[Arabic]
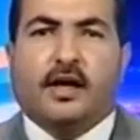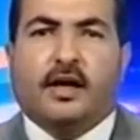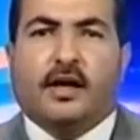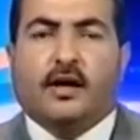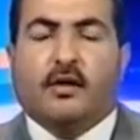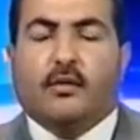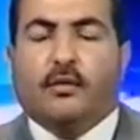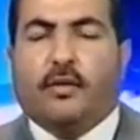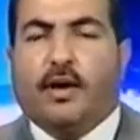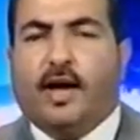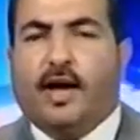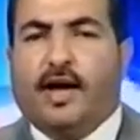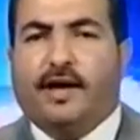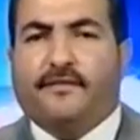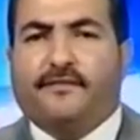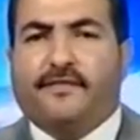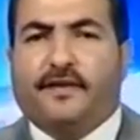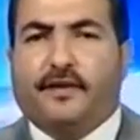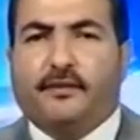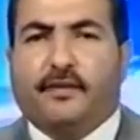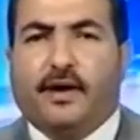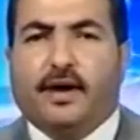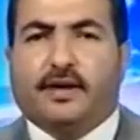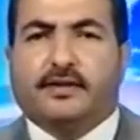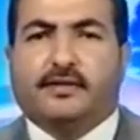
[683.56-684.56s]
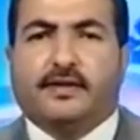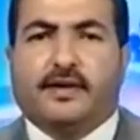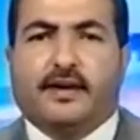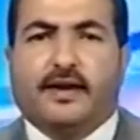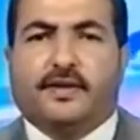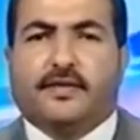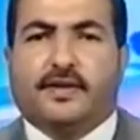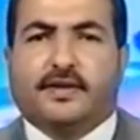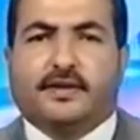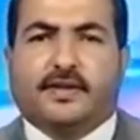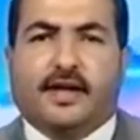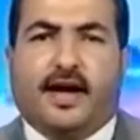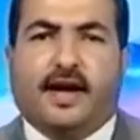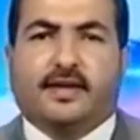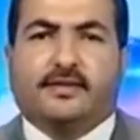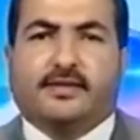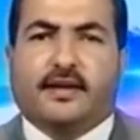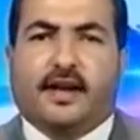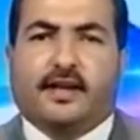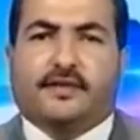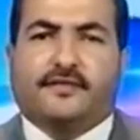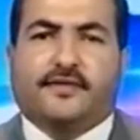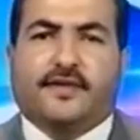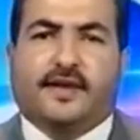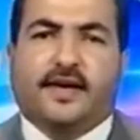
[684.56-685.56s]
وفي الوقت الذي
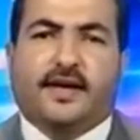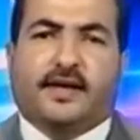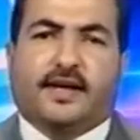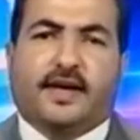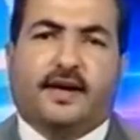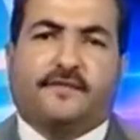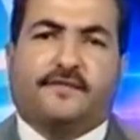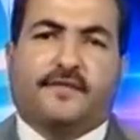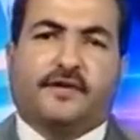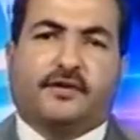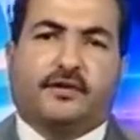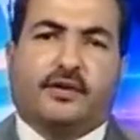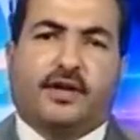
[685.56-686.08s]
تعطلت فيه كافة